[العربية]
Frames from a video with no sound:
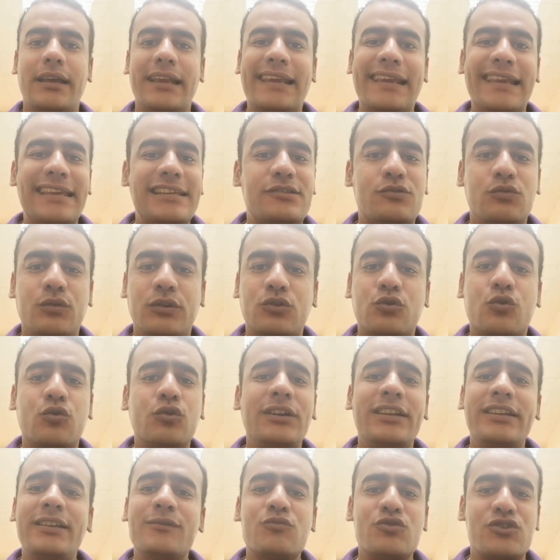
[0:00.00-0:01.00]
الاسود
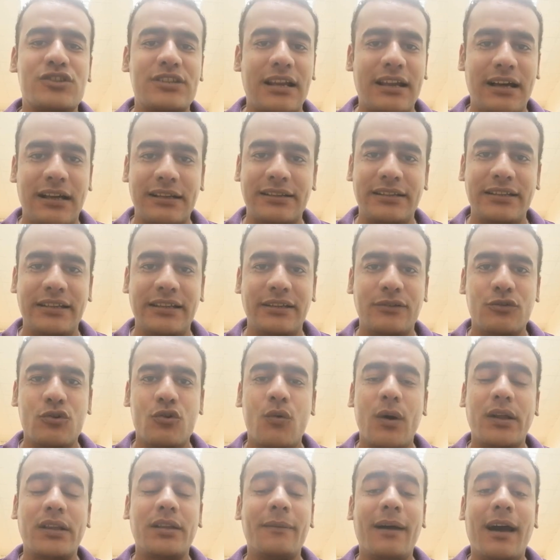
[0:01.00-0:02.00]
كل دي مصطلحات ليه
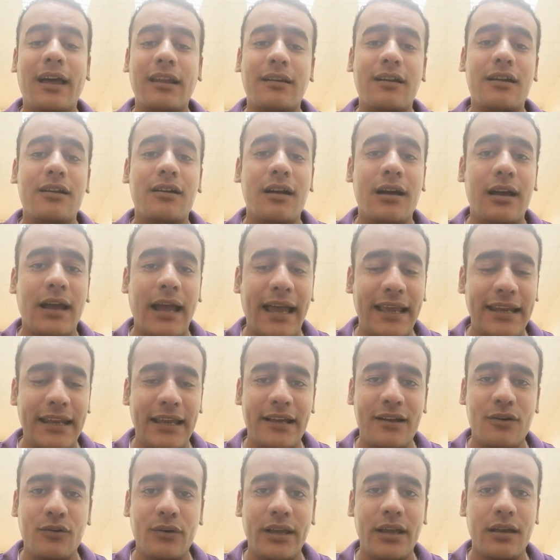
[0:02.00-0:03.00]
وهتبقى حلقه آه،
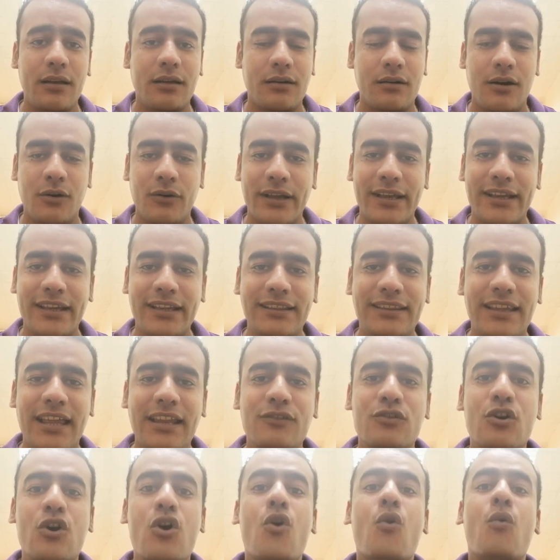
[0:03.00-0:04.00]
حلقه قويه
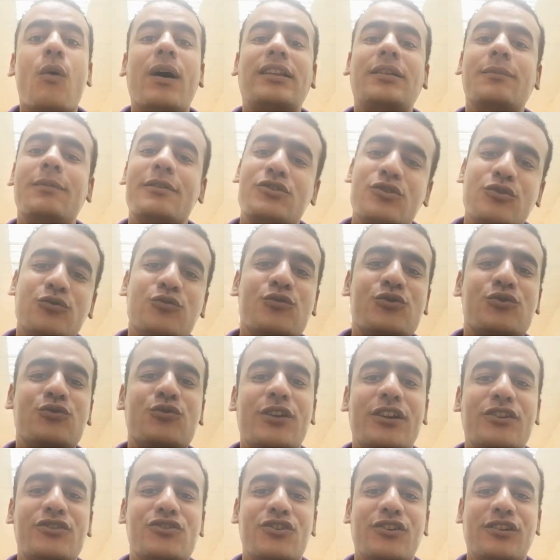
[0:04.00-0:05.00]
جدا وهتبقى صوت
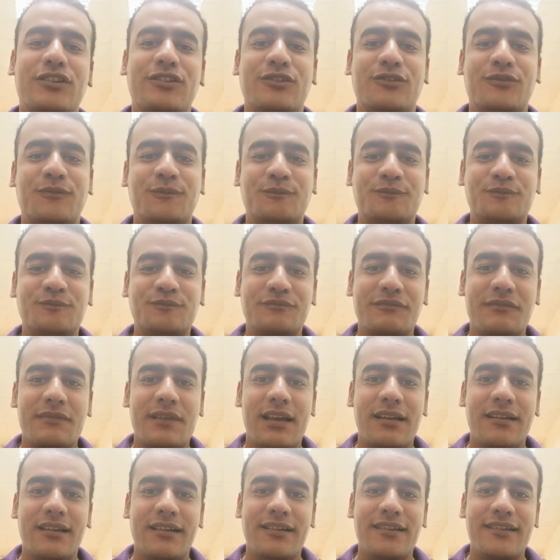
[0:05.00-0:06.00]
وصوره ان شاء الله
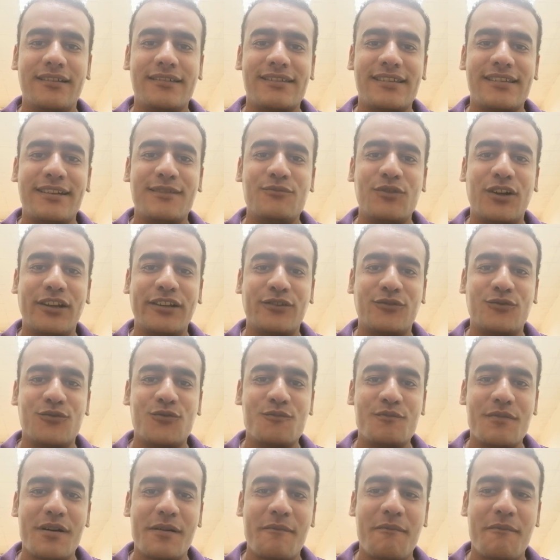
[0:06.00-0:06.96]
السلام عليكم